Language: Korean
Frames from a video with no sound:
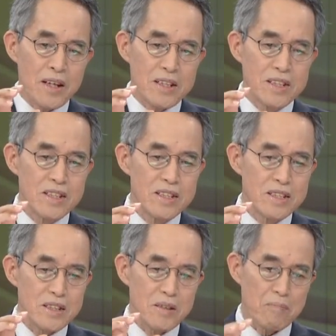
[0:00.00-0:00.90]

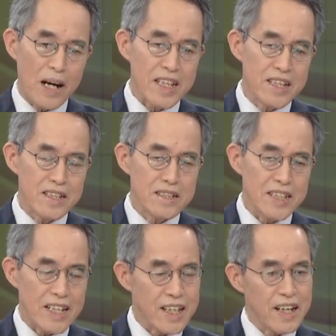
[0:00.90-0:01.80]
그 맡긴
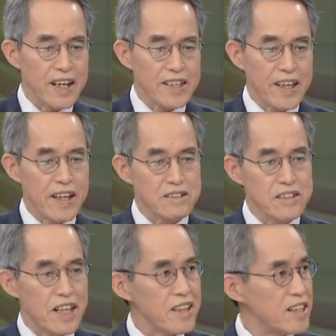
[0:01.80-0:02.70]
자산에 대해서
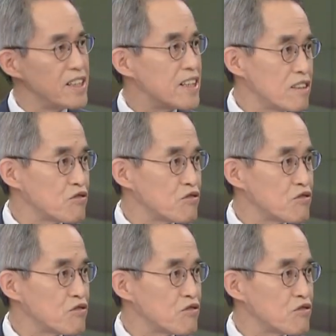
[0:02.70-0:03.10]
저한테 이자를